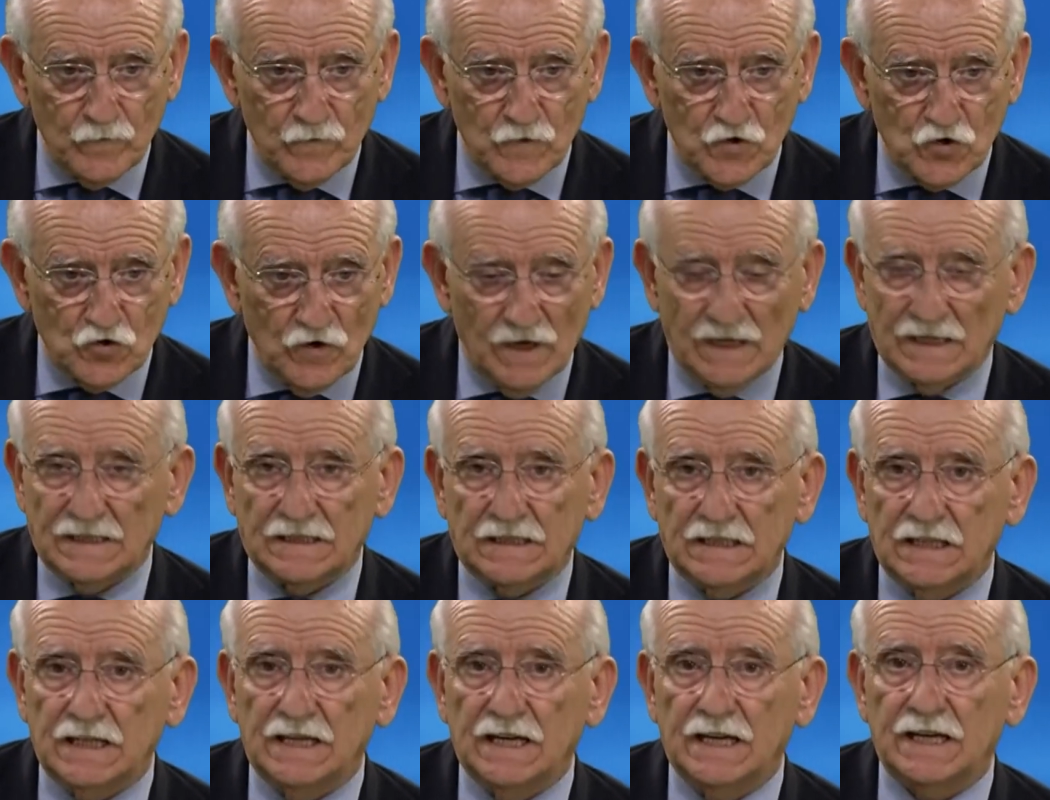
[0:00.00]
Cioè
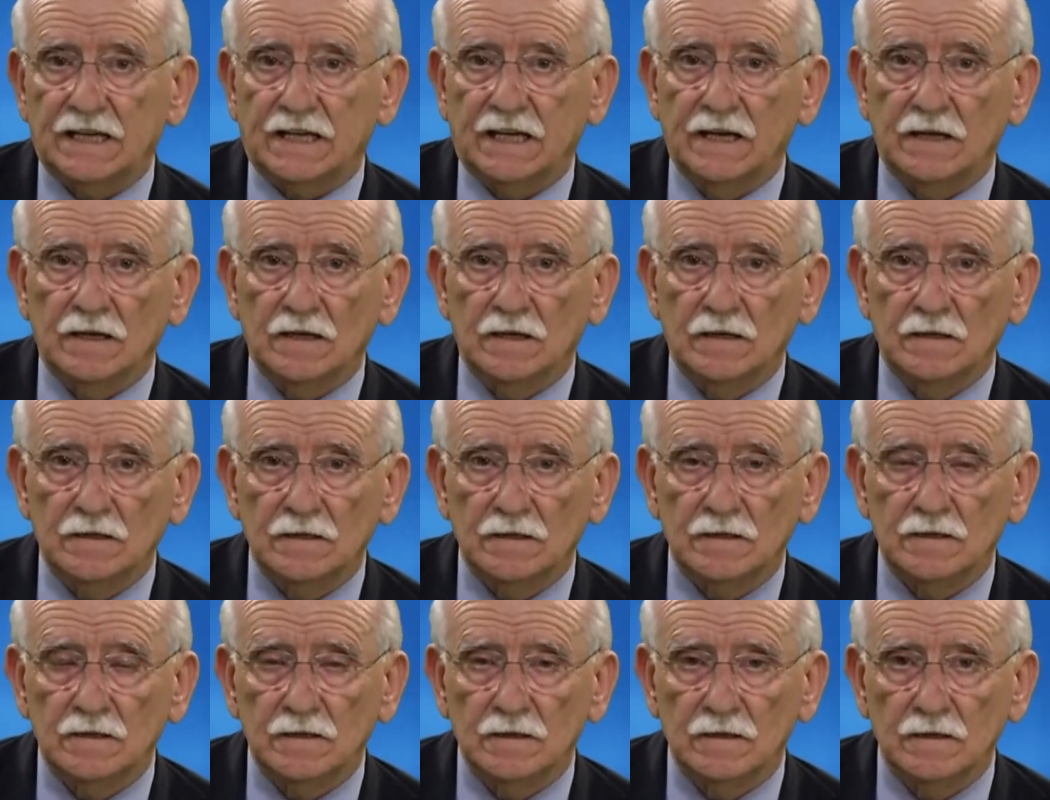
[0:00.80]
dire che
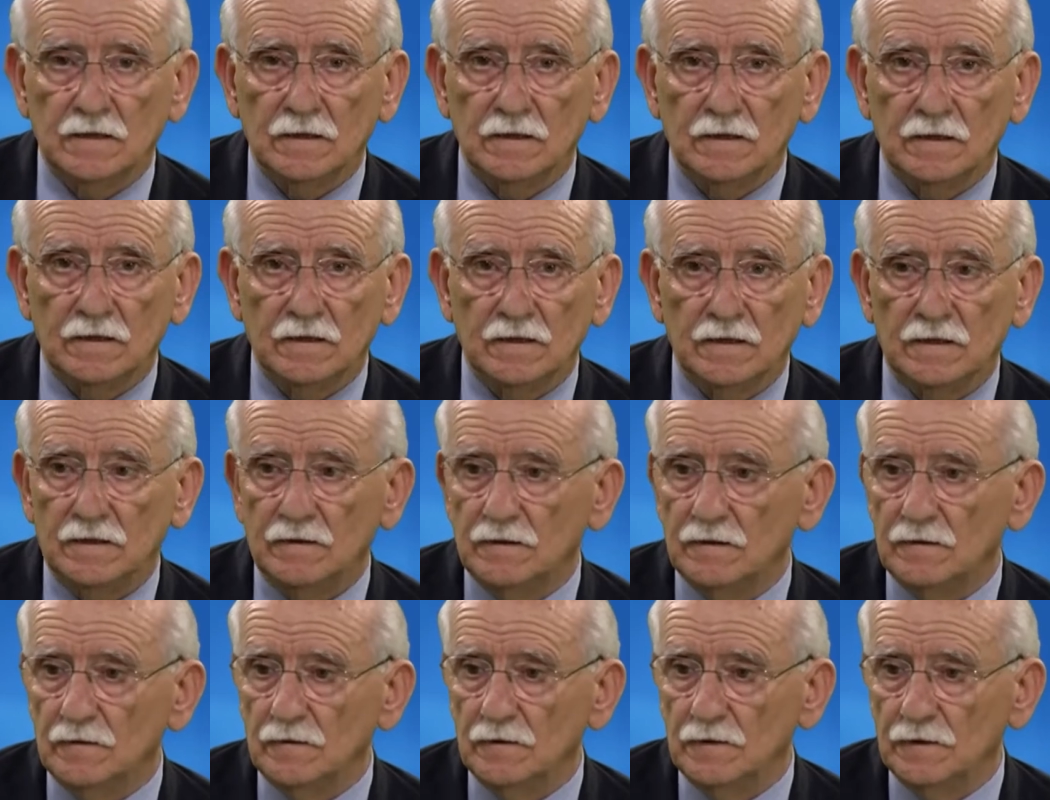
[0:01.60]
eh,